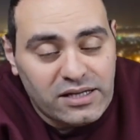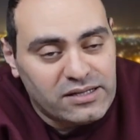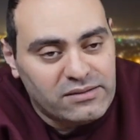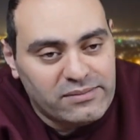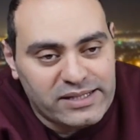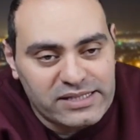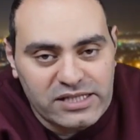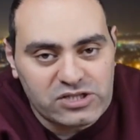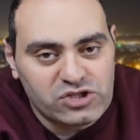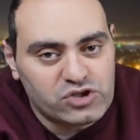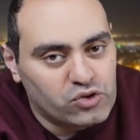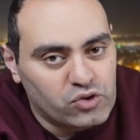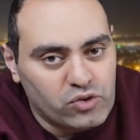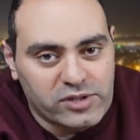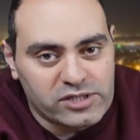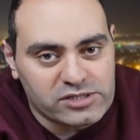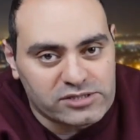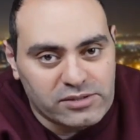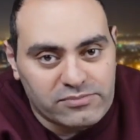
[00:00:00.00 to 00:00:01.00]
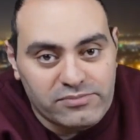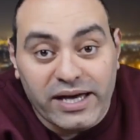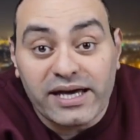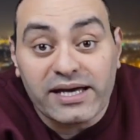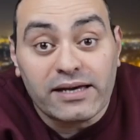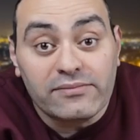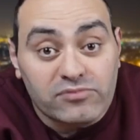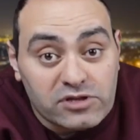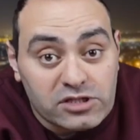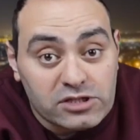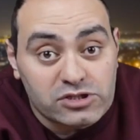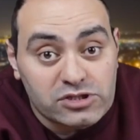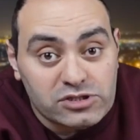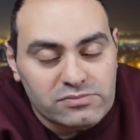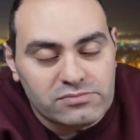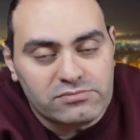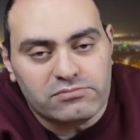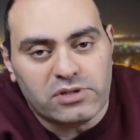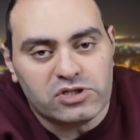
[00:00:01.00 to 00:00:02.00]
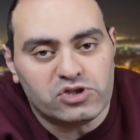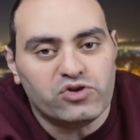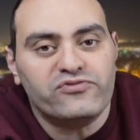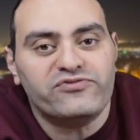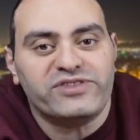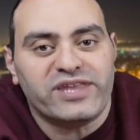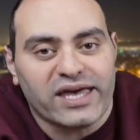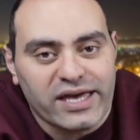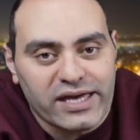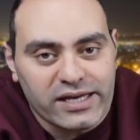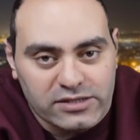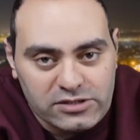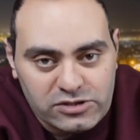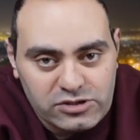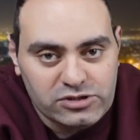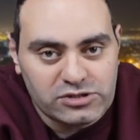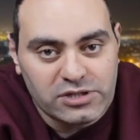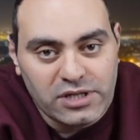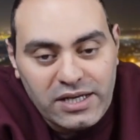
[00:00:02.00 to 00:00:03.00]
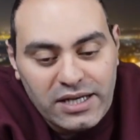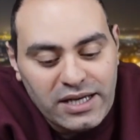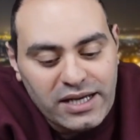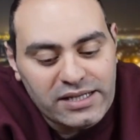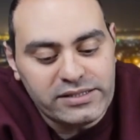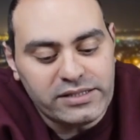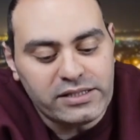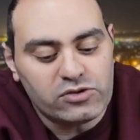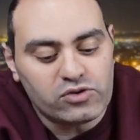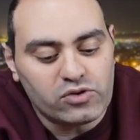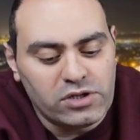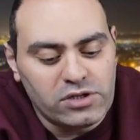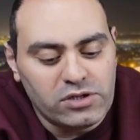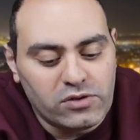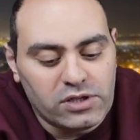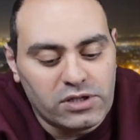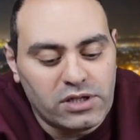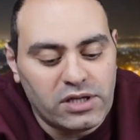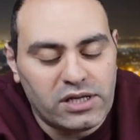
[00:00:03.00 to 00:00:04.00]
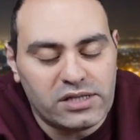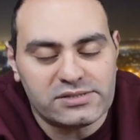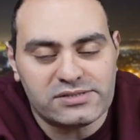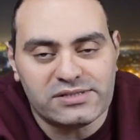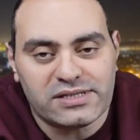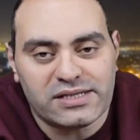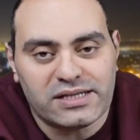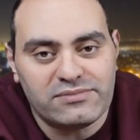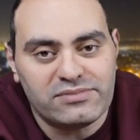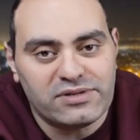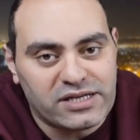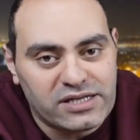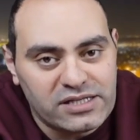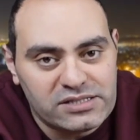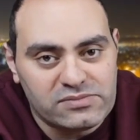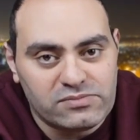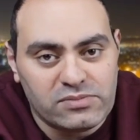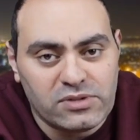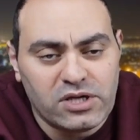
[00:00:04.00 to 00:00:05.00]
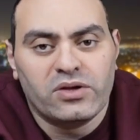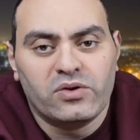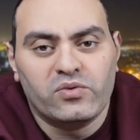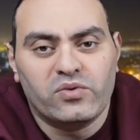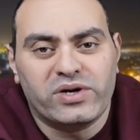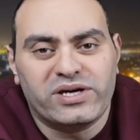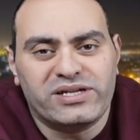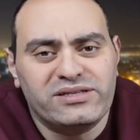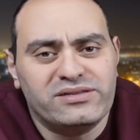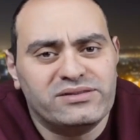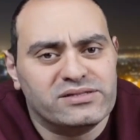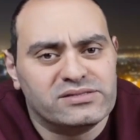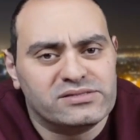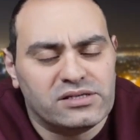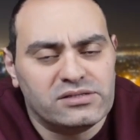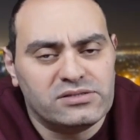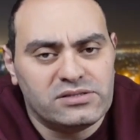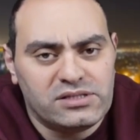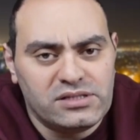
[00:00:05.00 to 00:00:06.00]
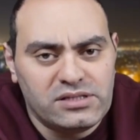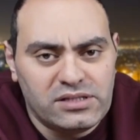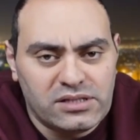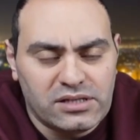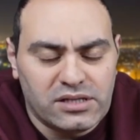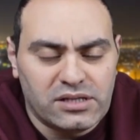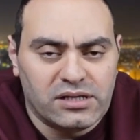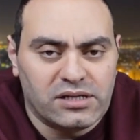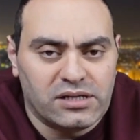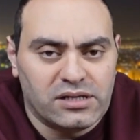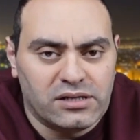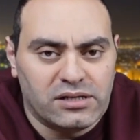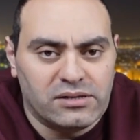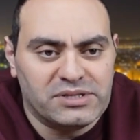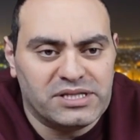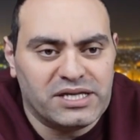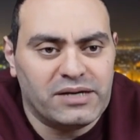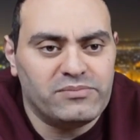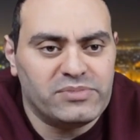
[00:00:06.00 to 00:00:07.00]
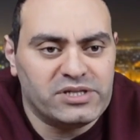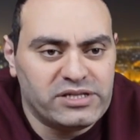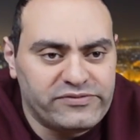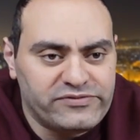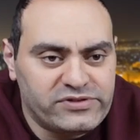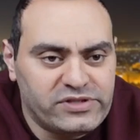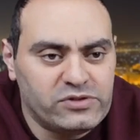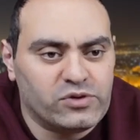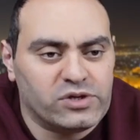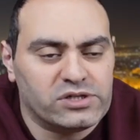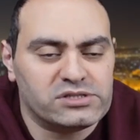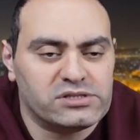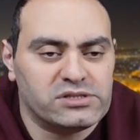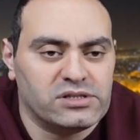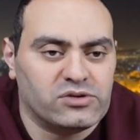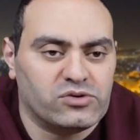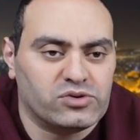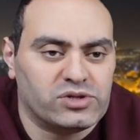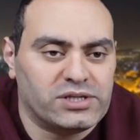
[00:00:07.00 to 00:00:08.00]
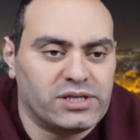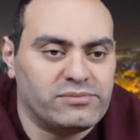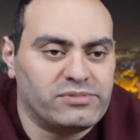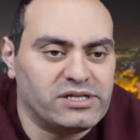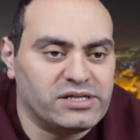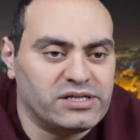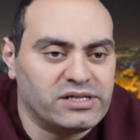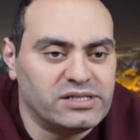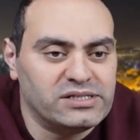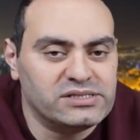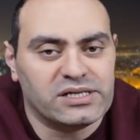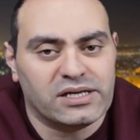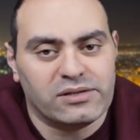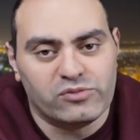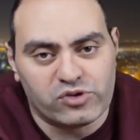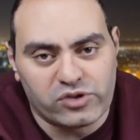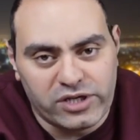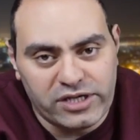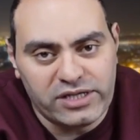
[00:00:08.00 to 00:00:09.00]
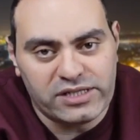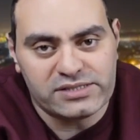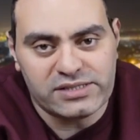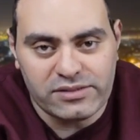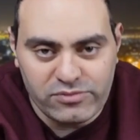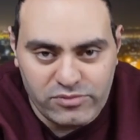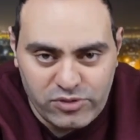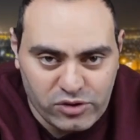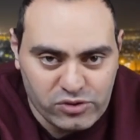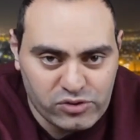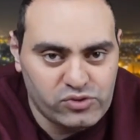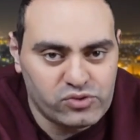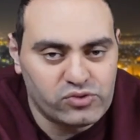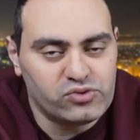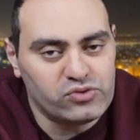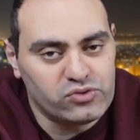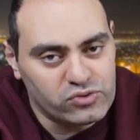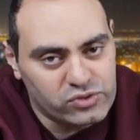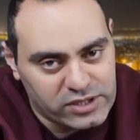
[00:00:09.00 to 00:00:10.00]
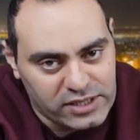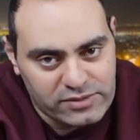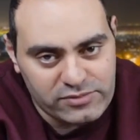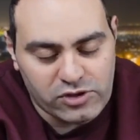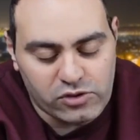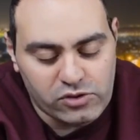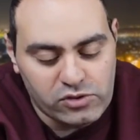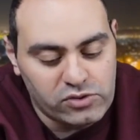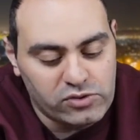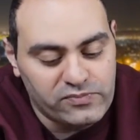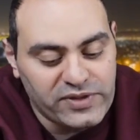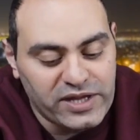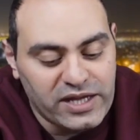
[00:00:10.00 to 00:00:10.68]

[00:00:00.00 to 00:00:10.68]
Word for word: ان ما عندكش هجوم اصلا ما هاجمتش ما شفتهاش هتيجي تقول لي والله اصل الكلام ده كذب وجريد ذا صن دي آه، بتحب تفتي واصل الكتاب الانجليز خمرجيه زي ما بيقعدوا يقولوا الكلام ده كله